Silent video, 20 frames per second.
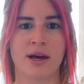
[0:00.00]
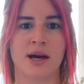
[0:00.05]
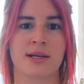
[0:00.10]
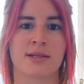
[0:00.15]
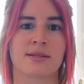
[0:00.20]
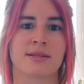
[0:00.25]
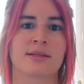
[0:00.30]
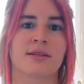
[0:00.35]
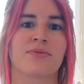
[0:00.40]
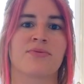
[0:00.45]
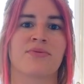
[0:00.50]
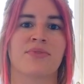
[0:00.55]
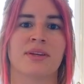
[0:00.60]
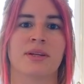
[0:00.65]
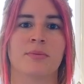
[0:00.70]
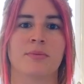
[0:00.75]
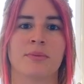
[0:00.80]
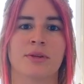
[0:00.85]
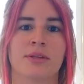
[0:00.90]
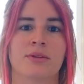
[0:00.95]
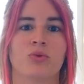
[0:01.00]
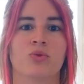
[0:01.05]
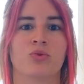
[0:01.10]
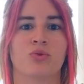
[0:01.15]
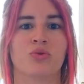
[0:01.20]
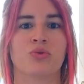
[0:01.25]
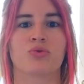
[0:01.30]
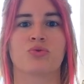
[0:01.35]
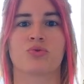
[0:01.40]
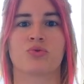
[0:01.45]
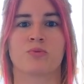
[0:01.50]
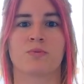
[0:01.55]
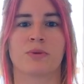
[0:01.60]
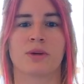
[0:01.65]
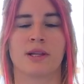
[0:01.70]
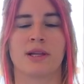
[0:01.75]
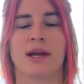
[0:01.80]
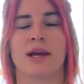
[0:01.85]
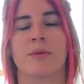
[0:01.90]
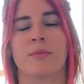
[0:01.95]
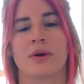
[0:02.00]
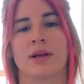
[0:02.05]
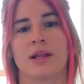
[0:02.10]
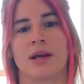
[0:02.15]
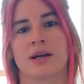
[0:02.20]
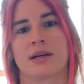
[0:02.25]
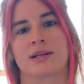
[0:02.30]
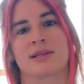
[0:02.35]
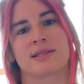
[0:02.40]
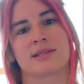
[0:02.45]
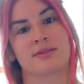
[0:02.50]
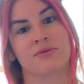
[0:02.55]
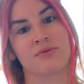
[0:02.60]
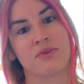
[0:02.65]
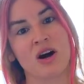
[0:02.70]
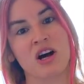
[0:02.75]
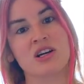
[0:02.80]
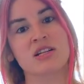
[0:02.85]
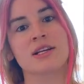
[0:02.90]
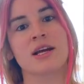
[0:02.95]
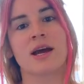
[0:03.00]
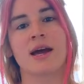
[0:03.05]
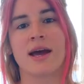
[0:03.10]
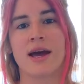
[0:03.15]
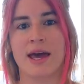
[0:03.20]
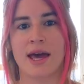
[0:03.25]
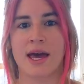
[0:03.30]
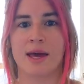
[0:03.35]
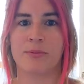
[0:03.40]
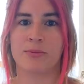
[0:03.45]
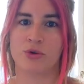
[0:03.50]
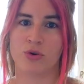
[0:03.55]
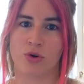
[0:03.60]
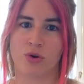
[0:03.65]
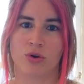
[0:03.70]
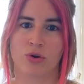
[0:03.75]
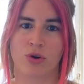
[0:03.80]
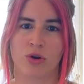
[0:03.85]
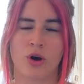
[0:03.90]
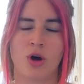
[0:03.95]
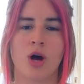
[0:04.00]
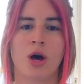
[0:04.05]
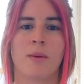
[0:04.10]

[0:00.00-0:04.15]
Aslında filmin günlük tutmayla hem alakası var hem yok.